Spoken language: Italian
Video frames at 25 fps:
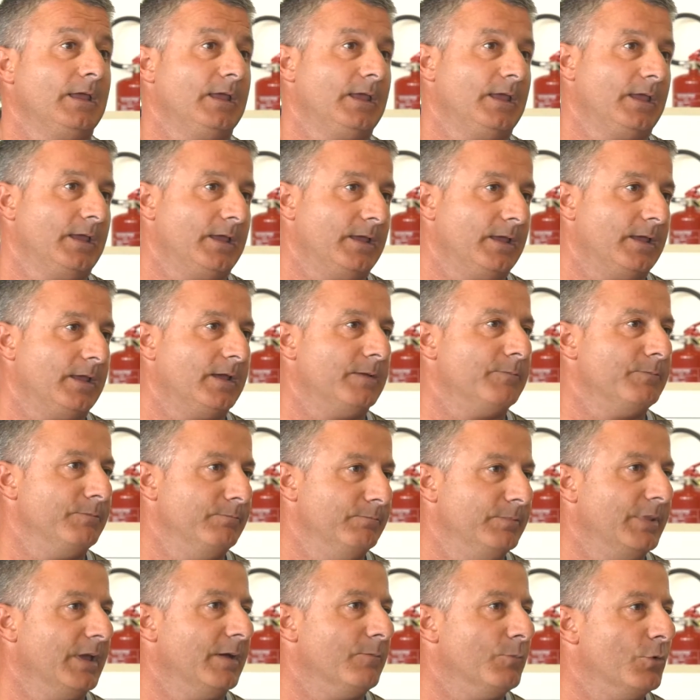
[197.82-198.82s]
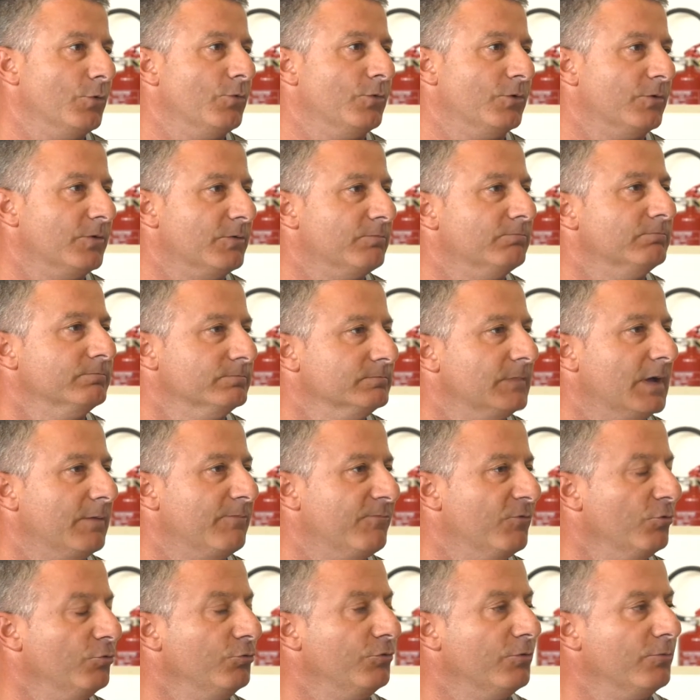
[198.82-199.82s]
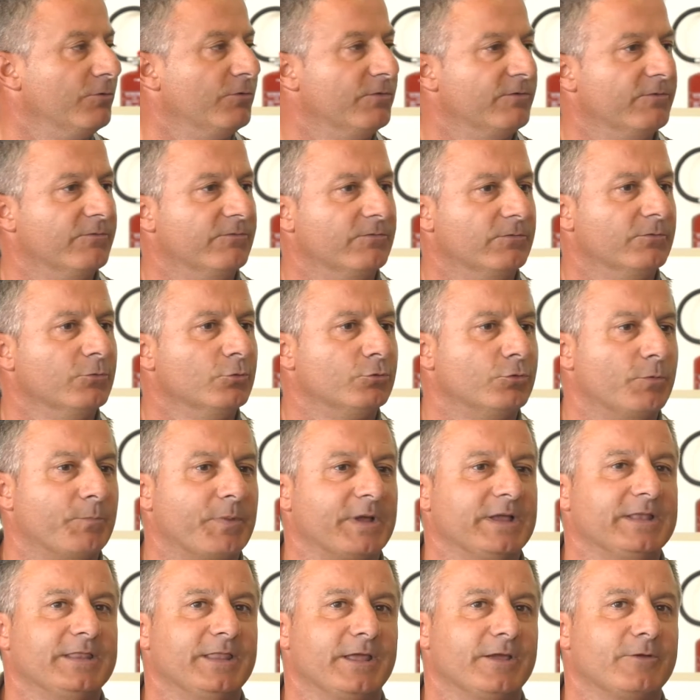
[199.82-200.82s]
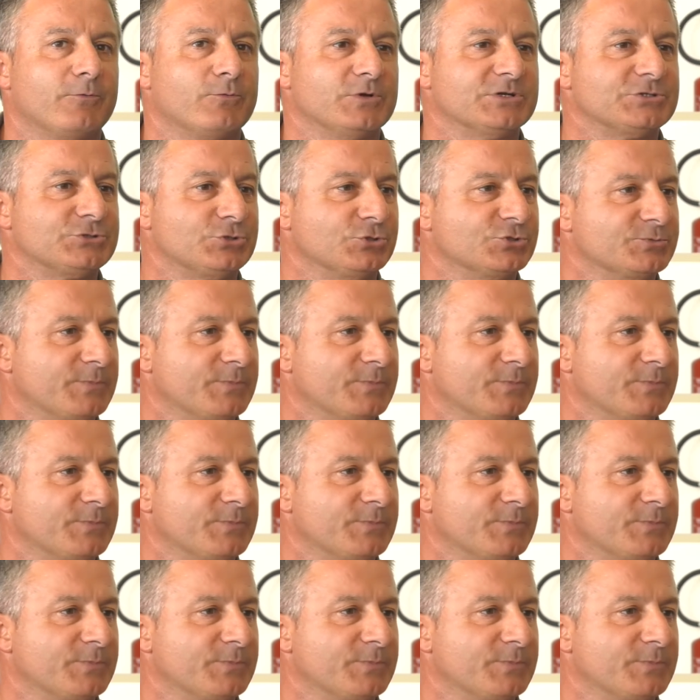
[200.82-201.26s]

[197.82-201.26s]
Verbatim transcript: e abbiamo appunto voluto prendere questo